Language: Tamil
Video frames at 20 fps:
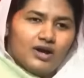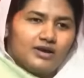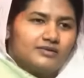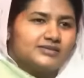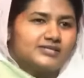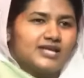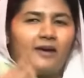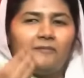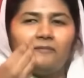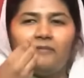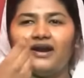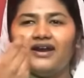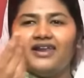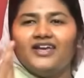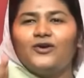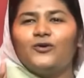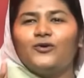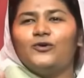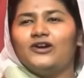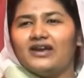சாப்பாடே
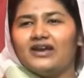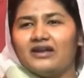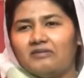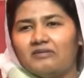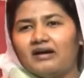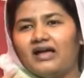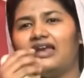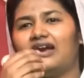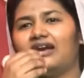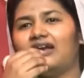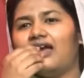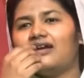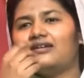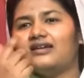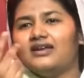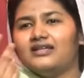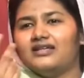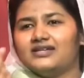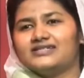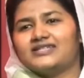கொடுக்கல பல
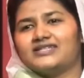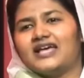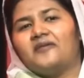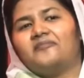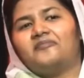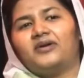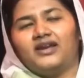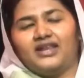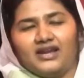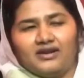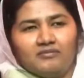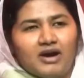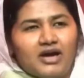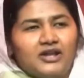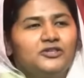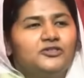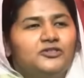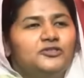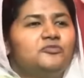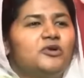நாட்களுக்கு சாப்பாடு இல்லை
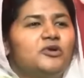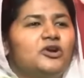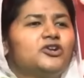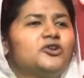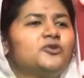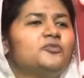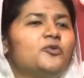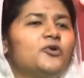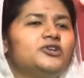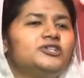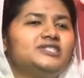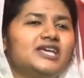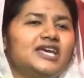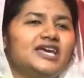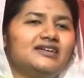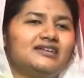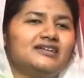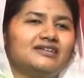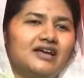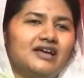மருந்து மட்டும் போயிட்டே
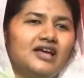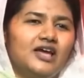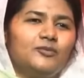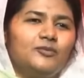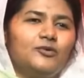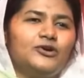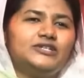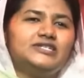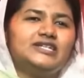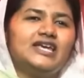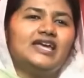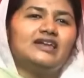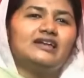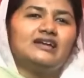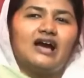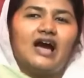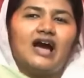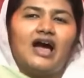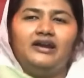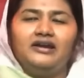இருக்கு போயிட்டே
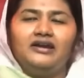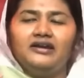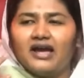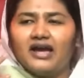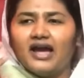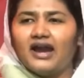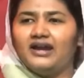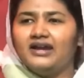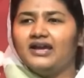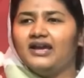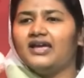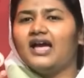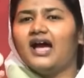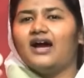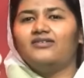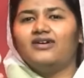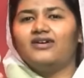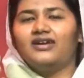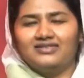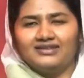இருக்கு அழுக
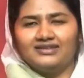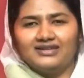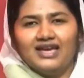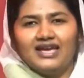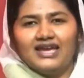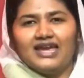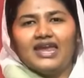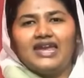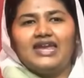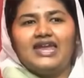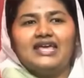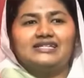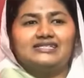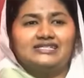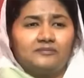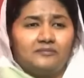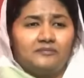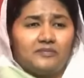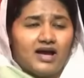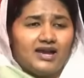அழுகையாக வருது என்ன
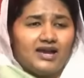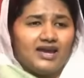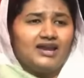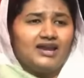எசப்பா என்ன